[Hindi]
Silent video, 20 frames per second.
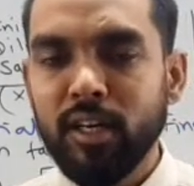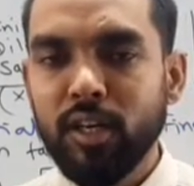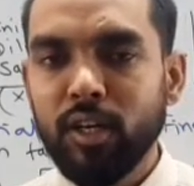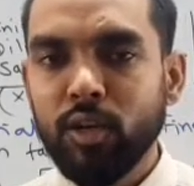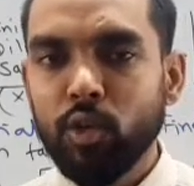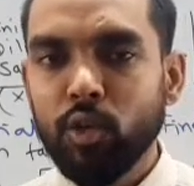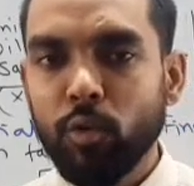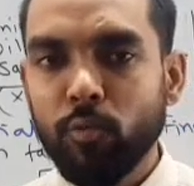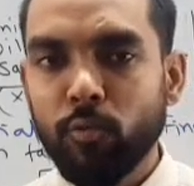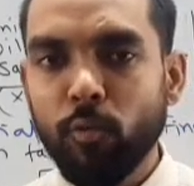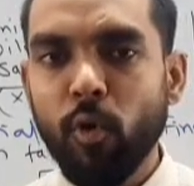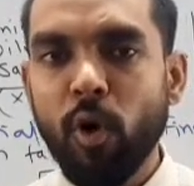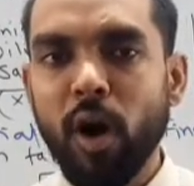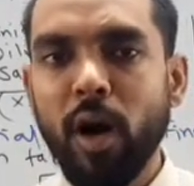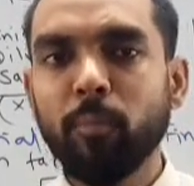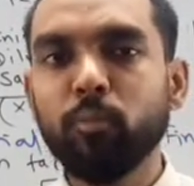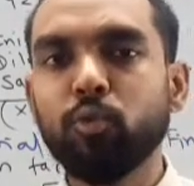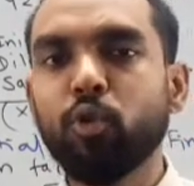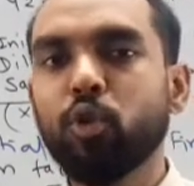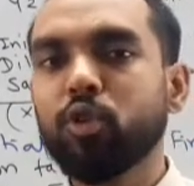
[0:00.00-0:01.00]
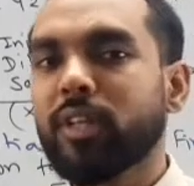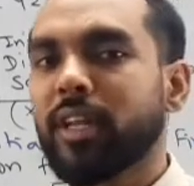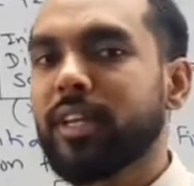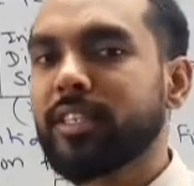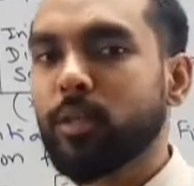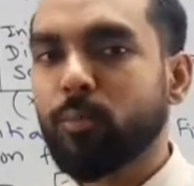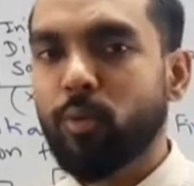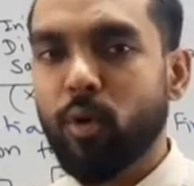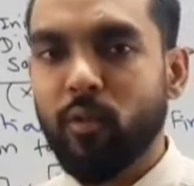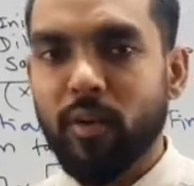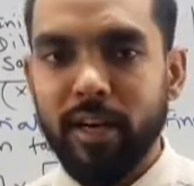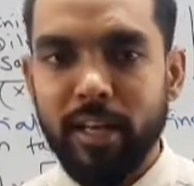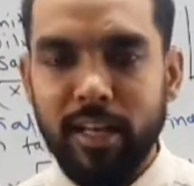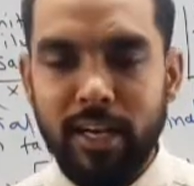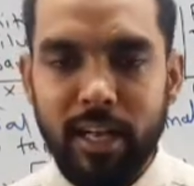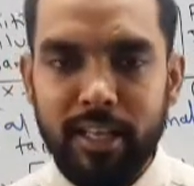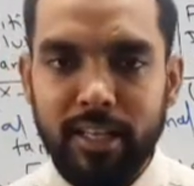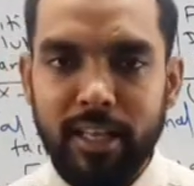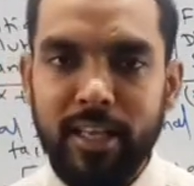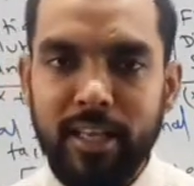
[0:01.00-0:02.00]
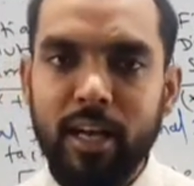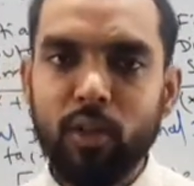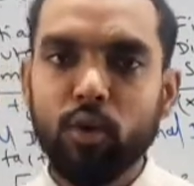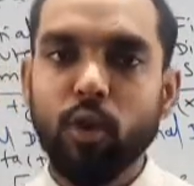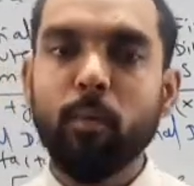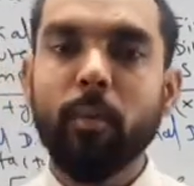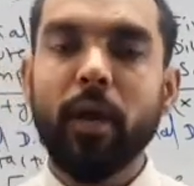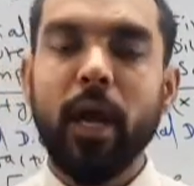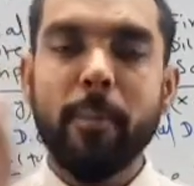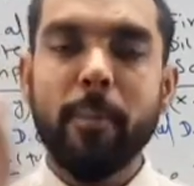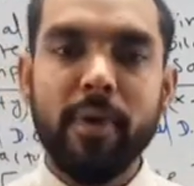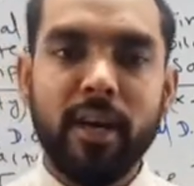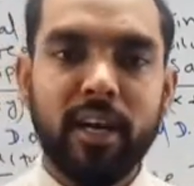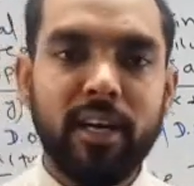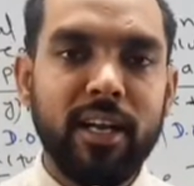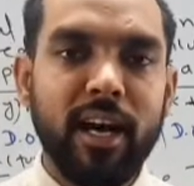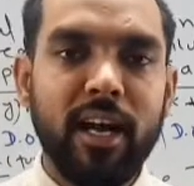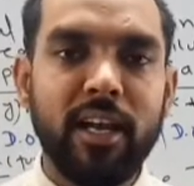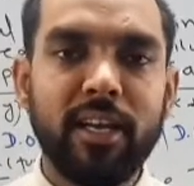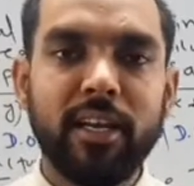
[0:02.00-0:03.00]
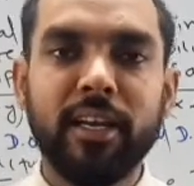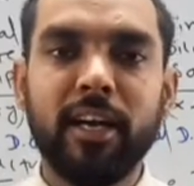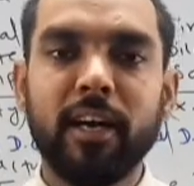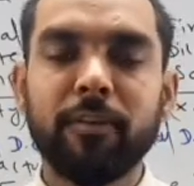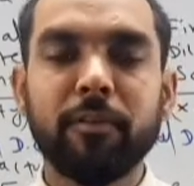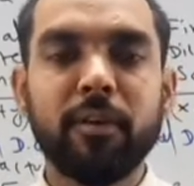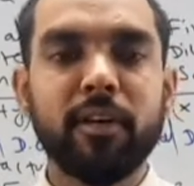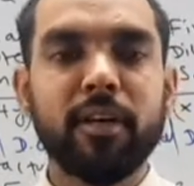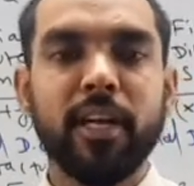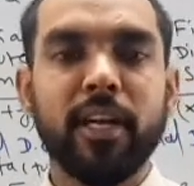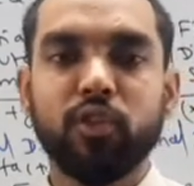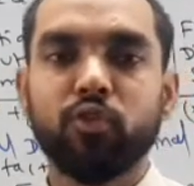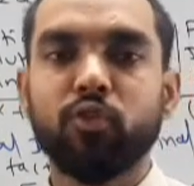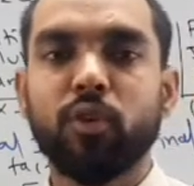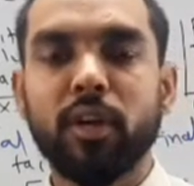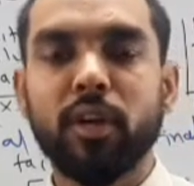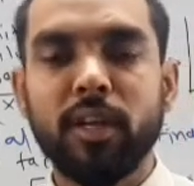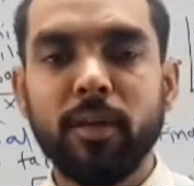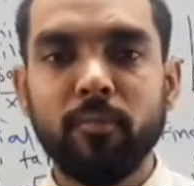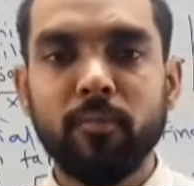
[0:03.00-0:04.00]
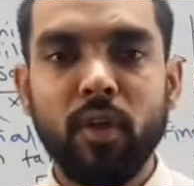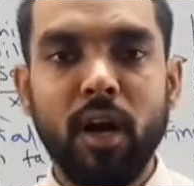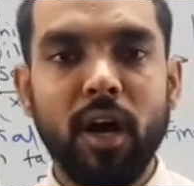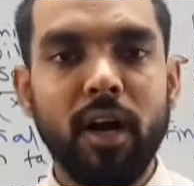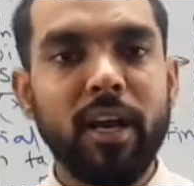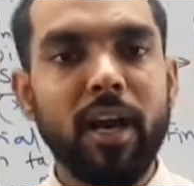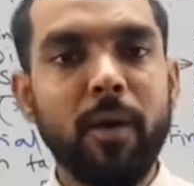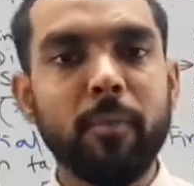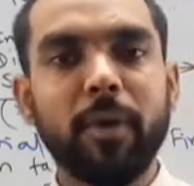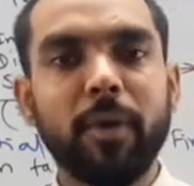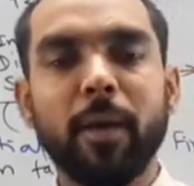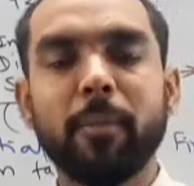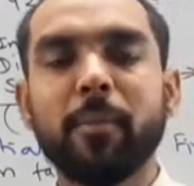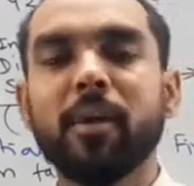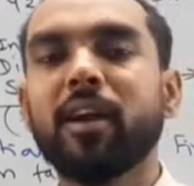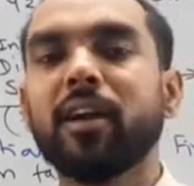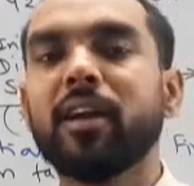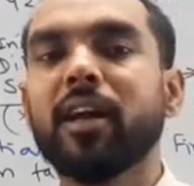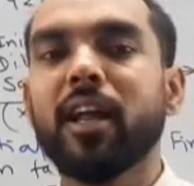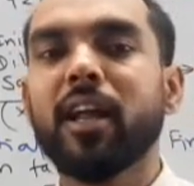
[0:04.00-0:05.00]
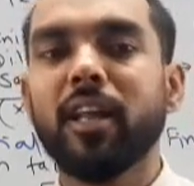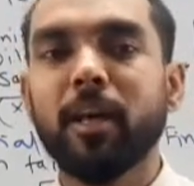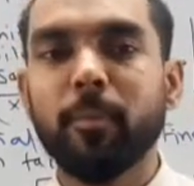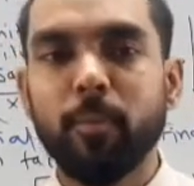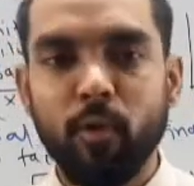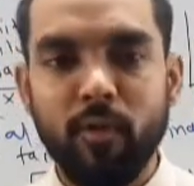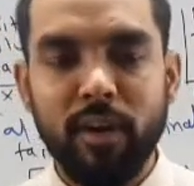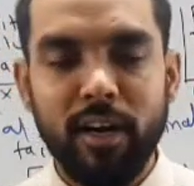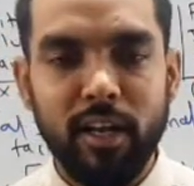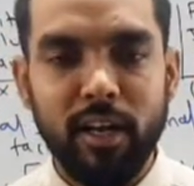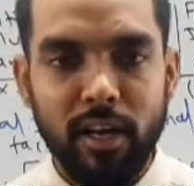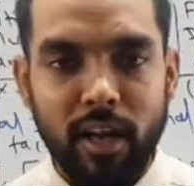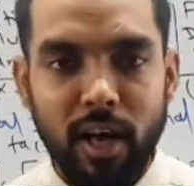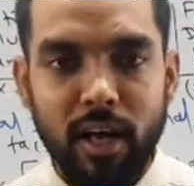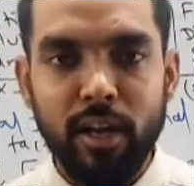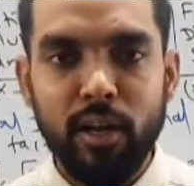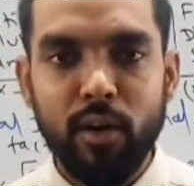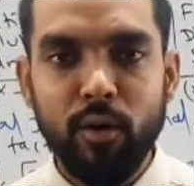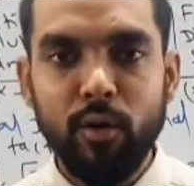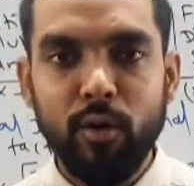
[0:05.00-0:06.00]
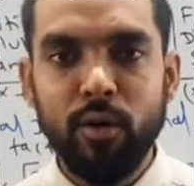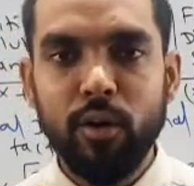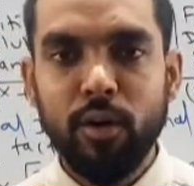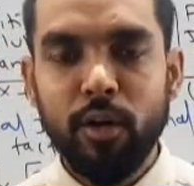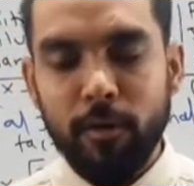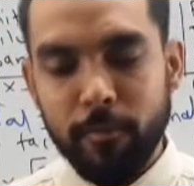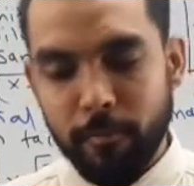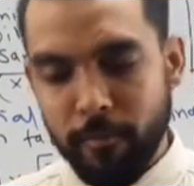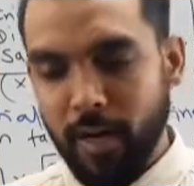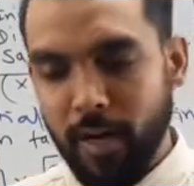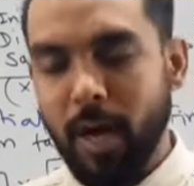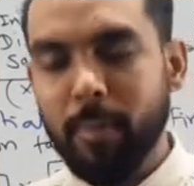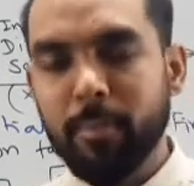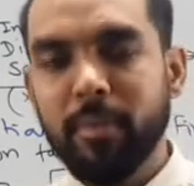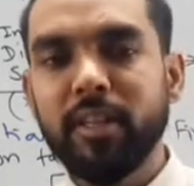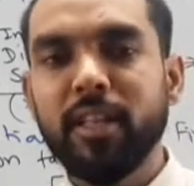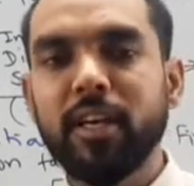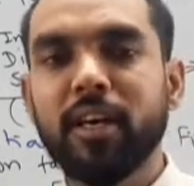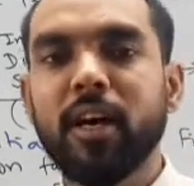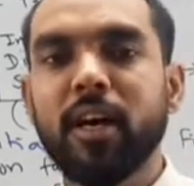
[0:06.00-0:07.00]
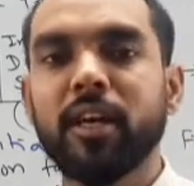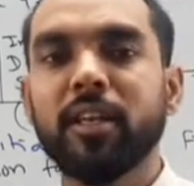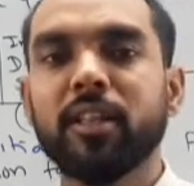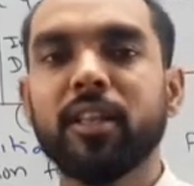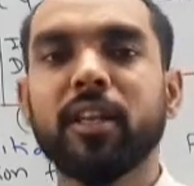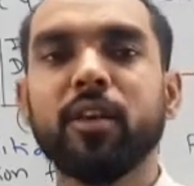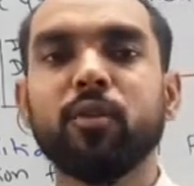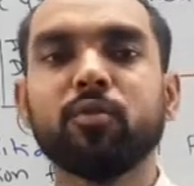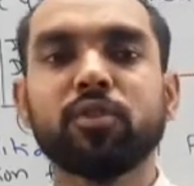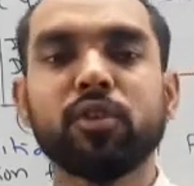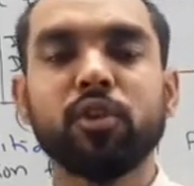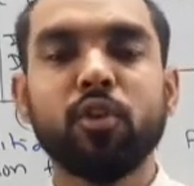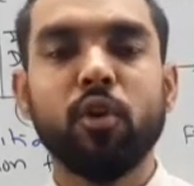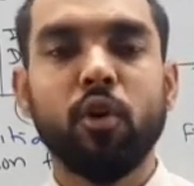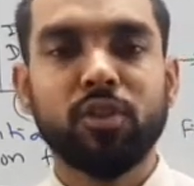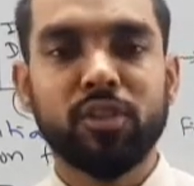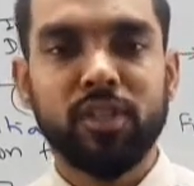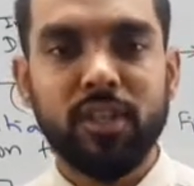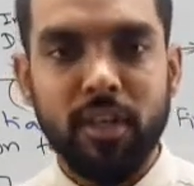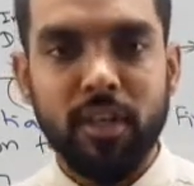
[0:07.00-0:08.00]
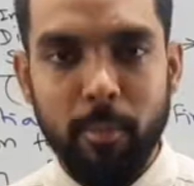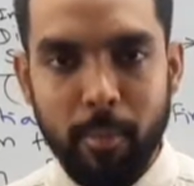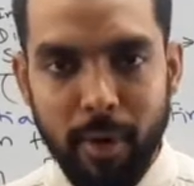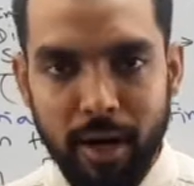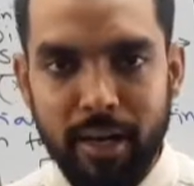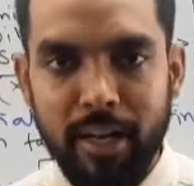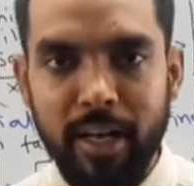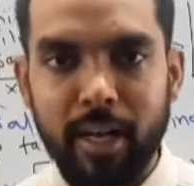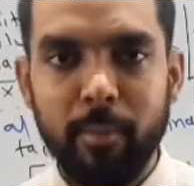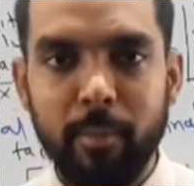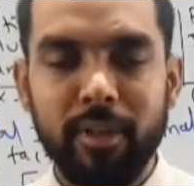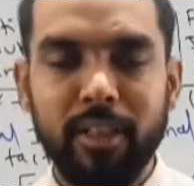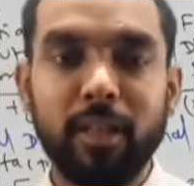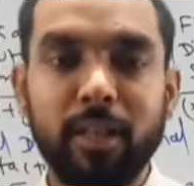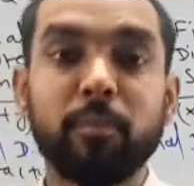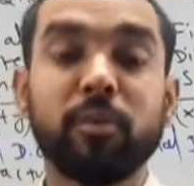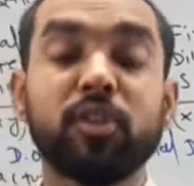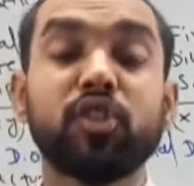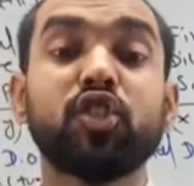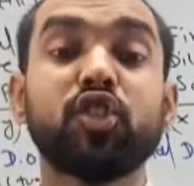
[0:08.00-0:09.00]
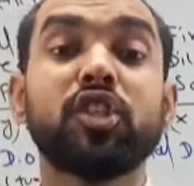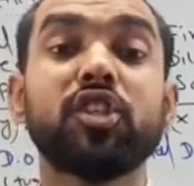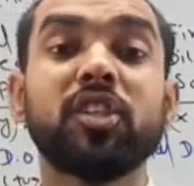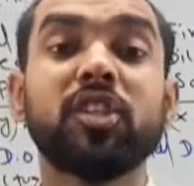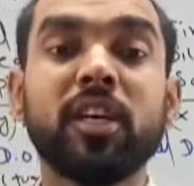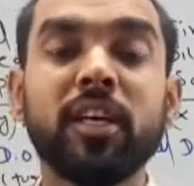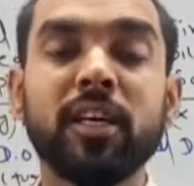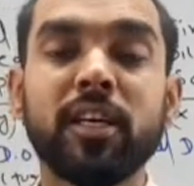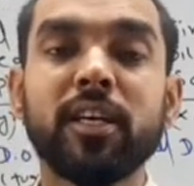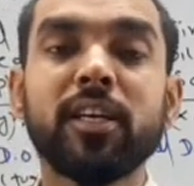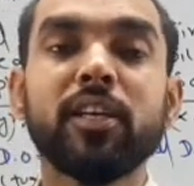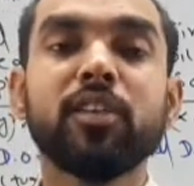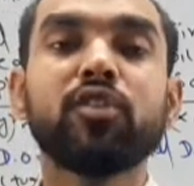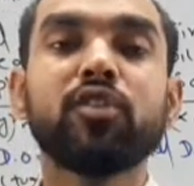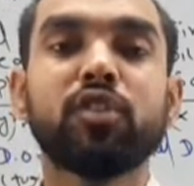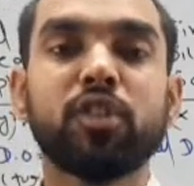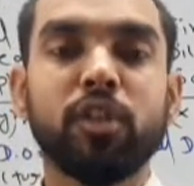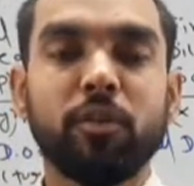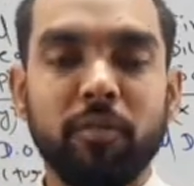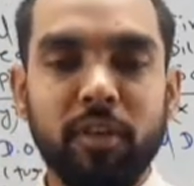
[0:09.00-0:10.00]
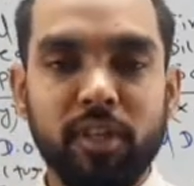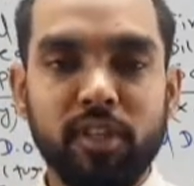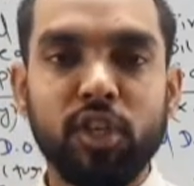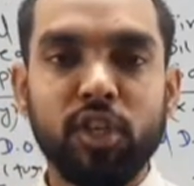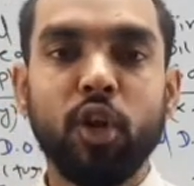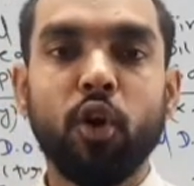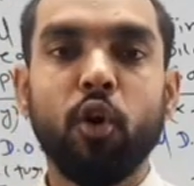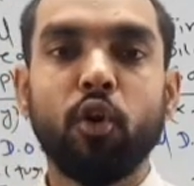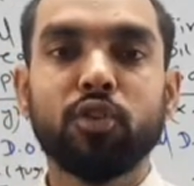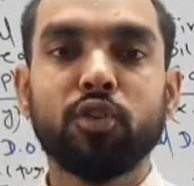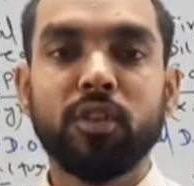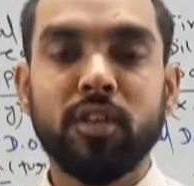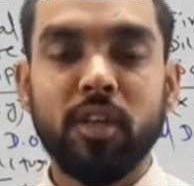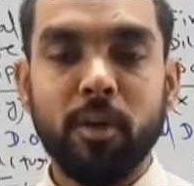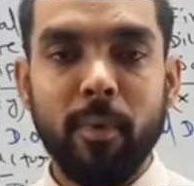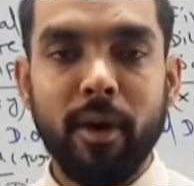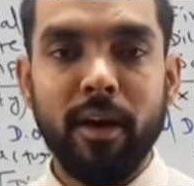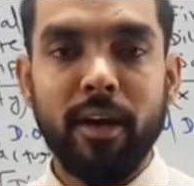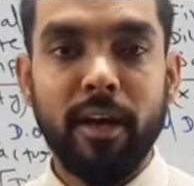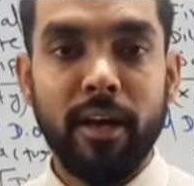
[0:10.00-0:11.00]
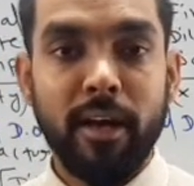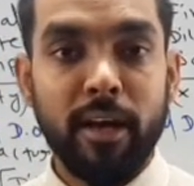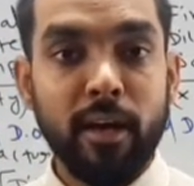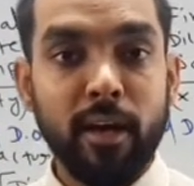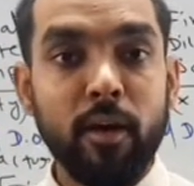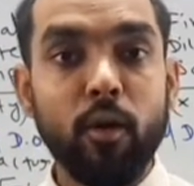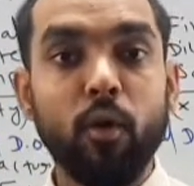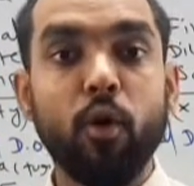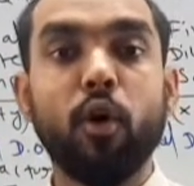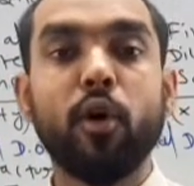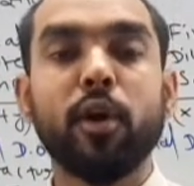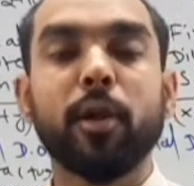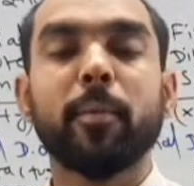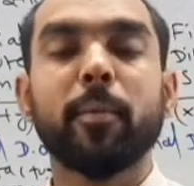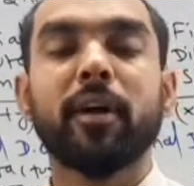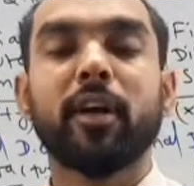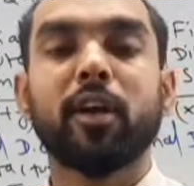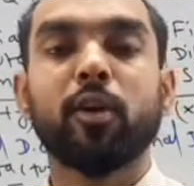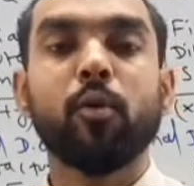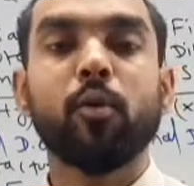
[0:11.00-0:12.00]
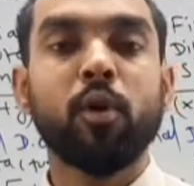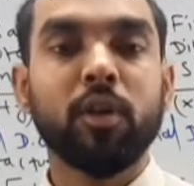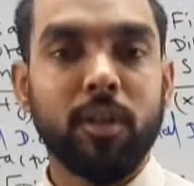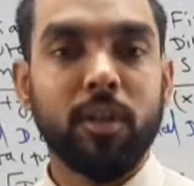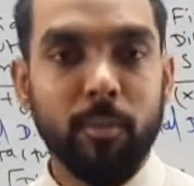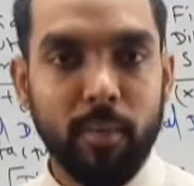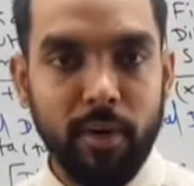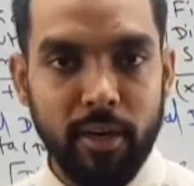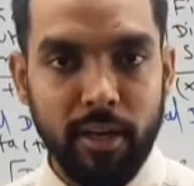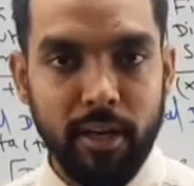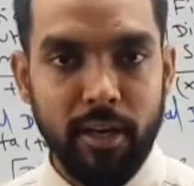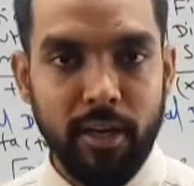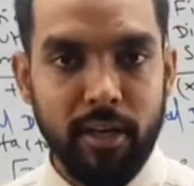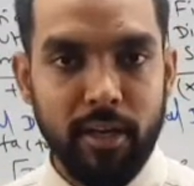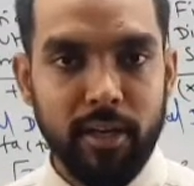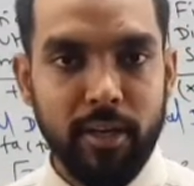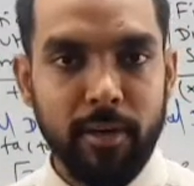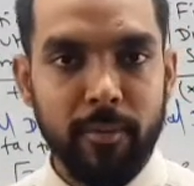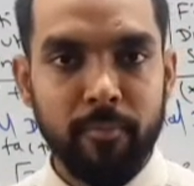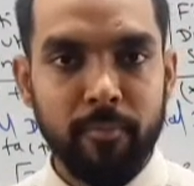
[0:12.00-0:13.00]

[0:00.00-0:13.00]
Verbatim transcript: तो वो हम दो तरह से प्रोवाइड कराते हैं या तो हम केमिकल डाल के या फिर नेचुरली अगर आप केमिकल डाल के प्रोवाइड करा रहे हो फिर आपने देखा कि इतनी उसकी ऑक्सीजन डिमांड है मतलब किस चीज़ की सीवेज की ऑक्सीजन डिमांड है ऑर्गमेटर को ख़त्म करने के लिए